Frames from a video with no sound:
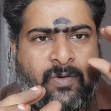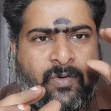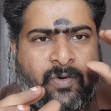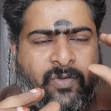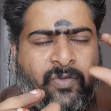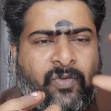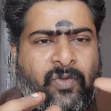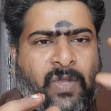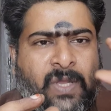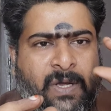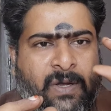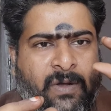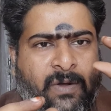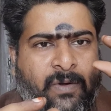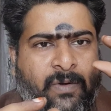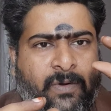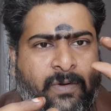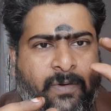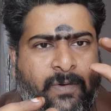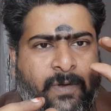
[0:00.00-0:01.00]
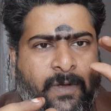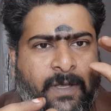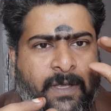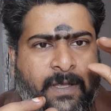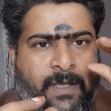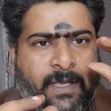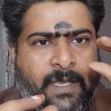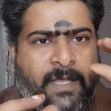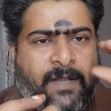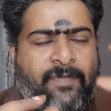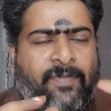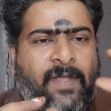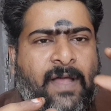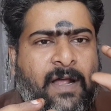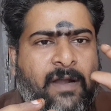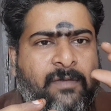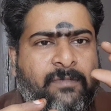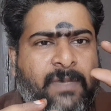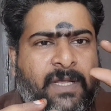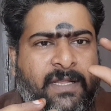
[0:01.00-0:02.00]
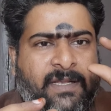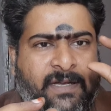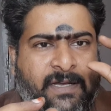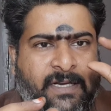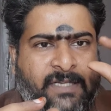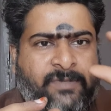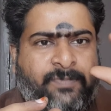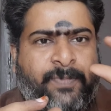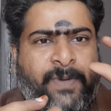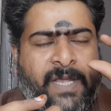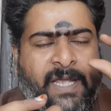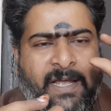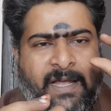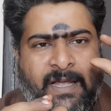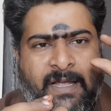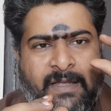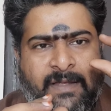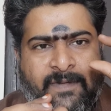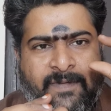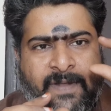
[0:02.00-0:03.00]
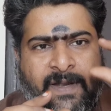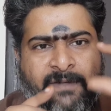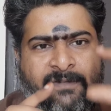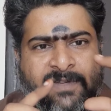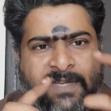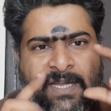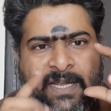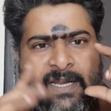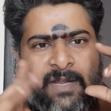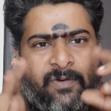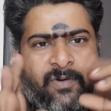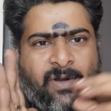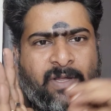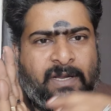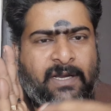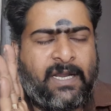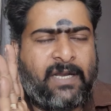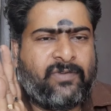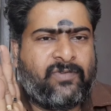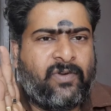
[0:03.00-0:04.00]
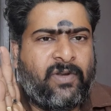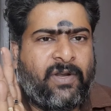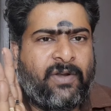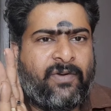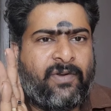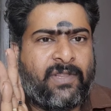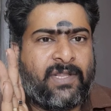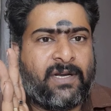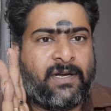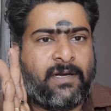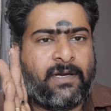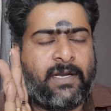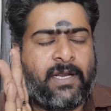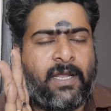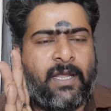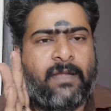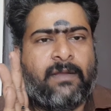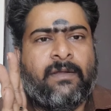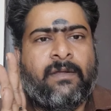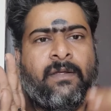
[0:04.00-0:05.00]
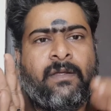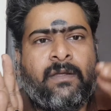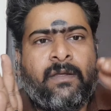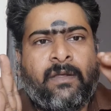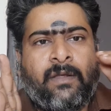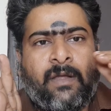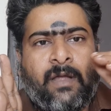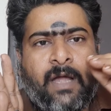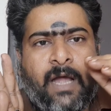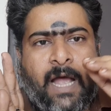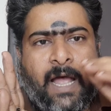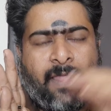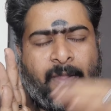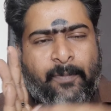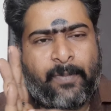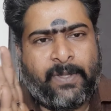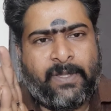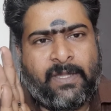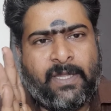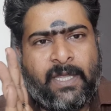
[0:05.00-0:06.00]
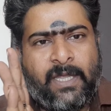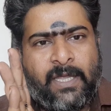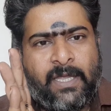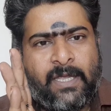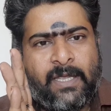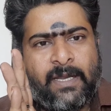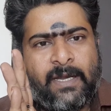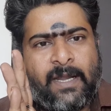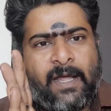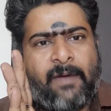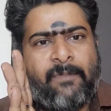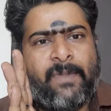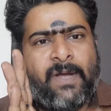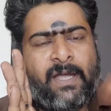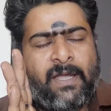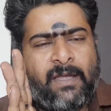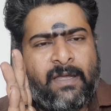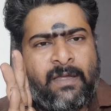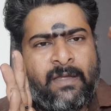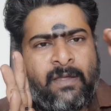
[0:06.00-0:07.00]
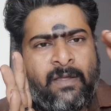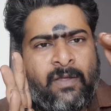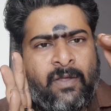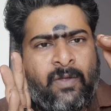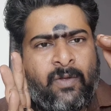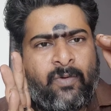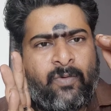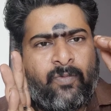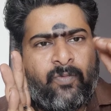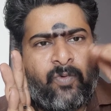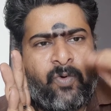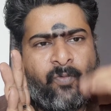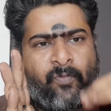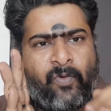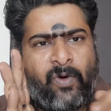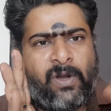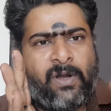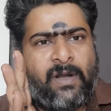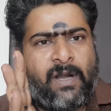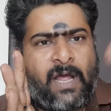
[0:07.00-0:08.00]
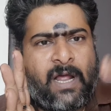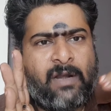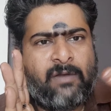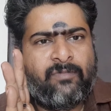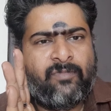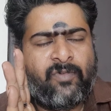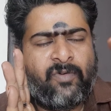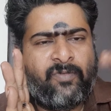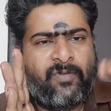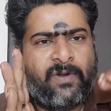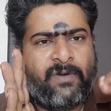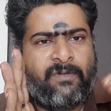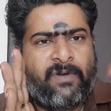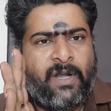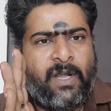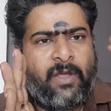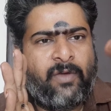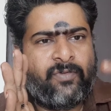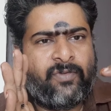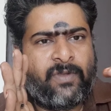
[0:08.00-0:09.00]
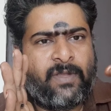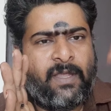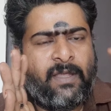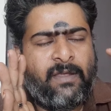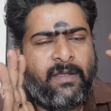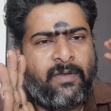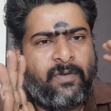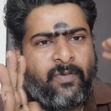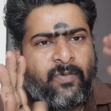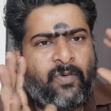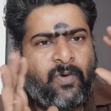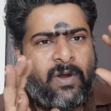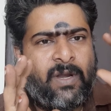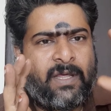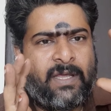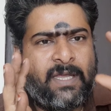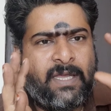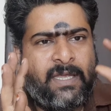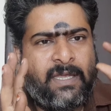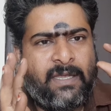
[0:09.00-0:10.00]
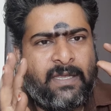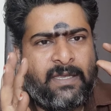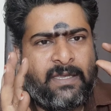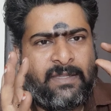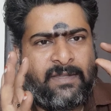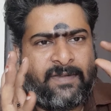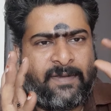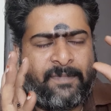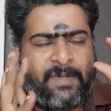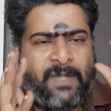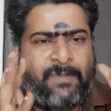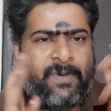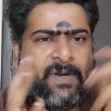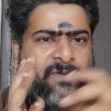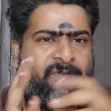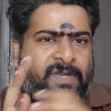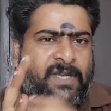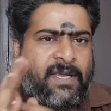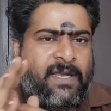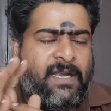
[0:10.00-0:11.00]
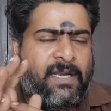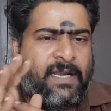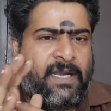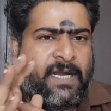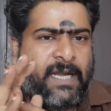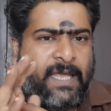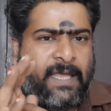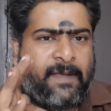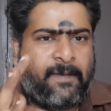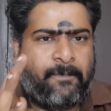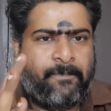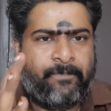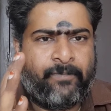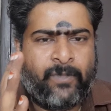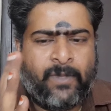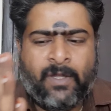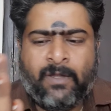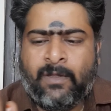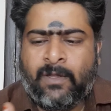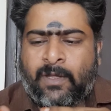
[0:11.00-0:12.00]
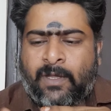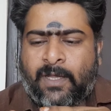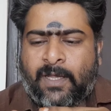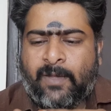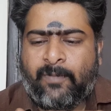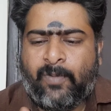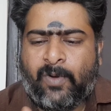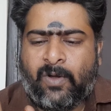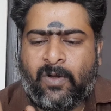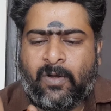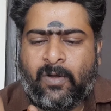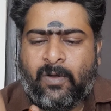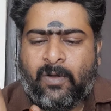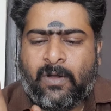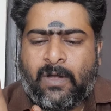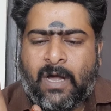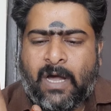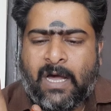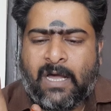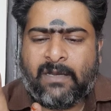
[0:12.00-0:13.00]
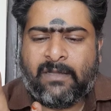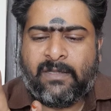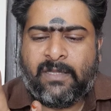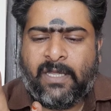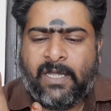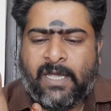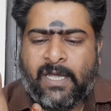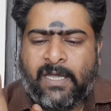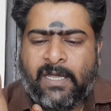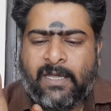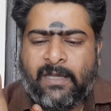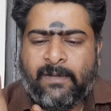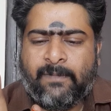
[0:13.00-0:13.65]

கொஞ்சம் இருந்தாலும் அதை கிறிஸ்பியாக சில விஷயங்களை உங்களுக்கு நான் சொல்லிக்கிட்டு இருக்கேன் அதை பற்றி நாம் ஒவ்வொரு நாளும் ஒவ்வொரு வீடியோஸு உங்களுக்கு இது சம்மந்தப்பட்ட விஷயங்கள் கிடைக்கும் இப்போ கார்த்திகை